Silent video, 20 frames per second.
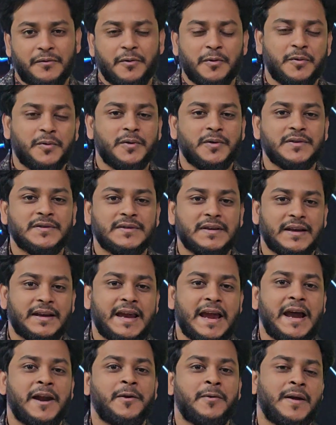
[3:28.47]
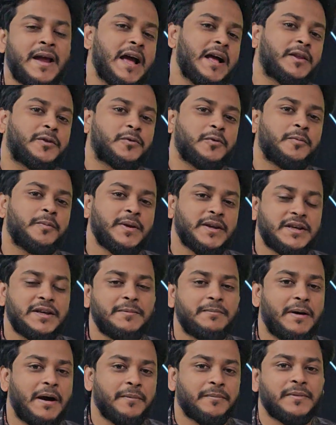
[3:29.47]
ফ্রুক্টোজ কেন এত
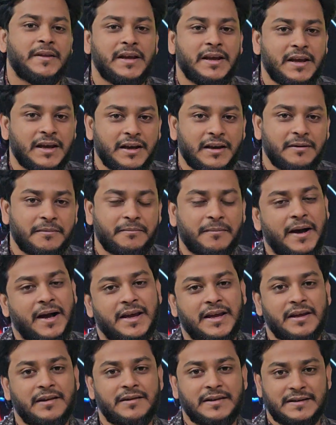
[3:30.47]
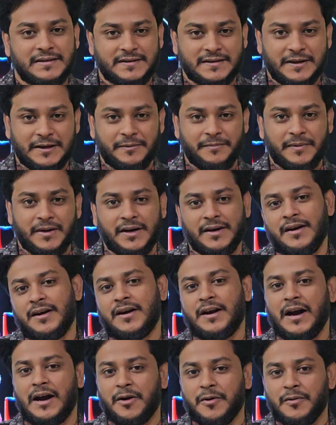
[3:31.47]
বেশি বাম দিকে বাঁকিয়ে দিচ্ছে
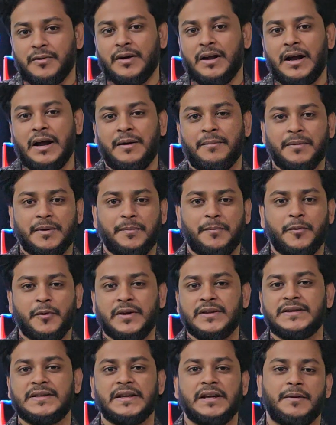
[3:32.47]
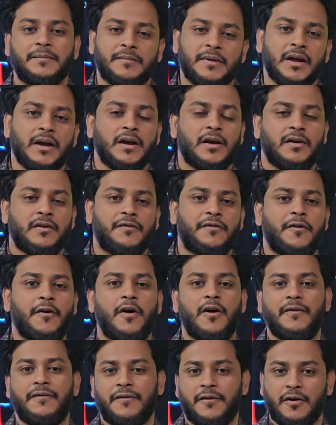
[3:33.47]
এটার কারণ আমরা পড়েছিলাম ফ
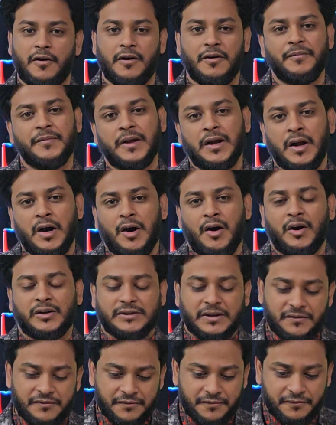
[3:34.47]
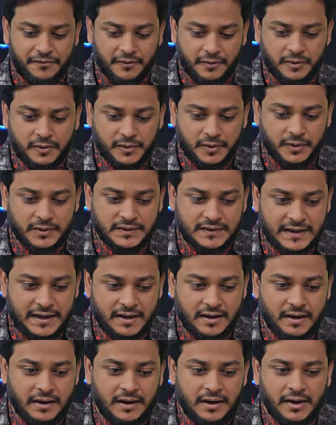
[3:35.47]
ফ অর্থাৎ
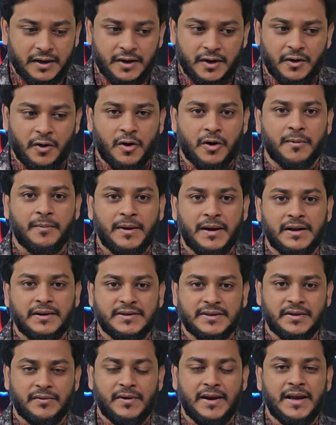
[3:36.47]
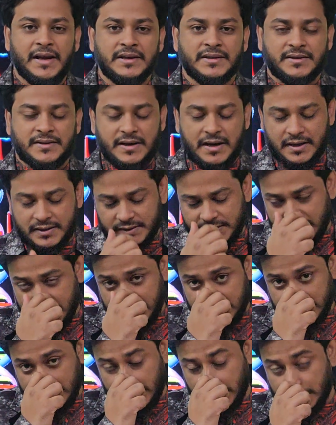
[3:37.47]
ফ্রুক্টোজের নর্মাল যে রিং স্ট্রাকচার
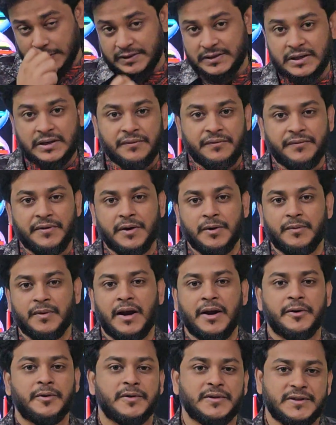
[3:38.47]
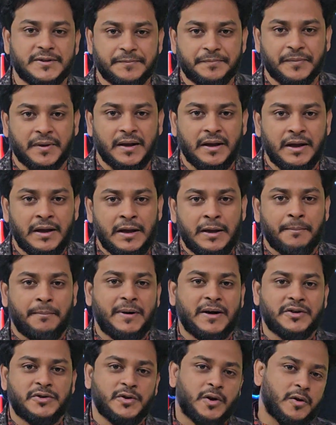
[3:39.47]
সেটা হচ্ছে ফিউরানোস
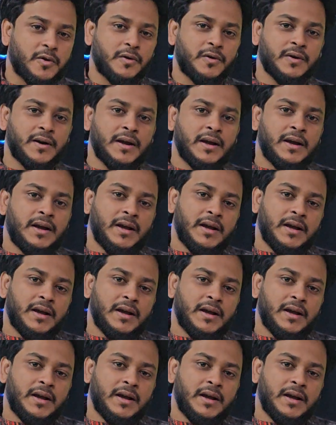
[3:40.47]
বাট যখন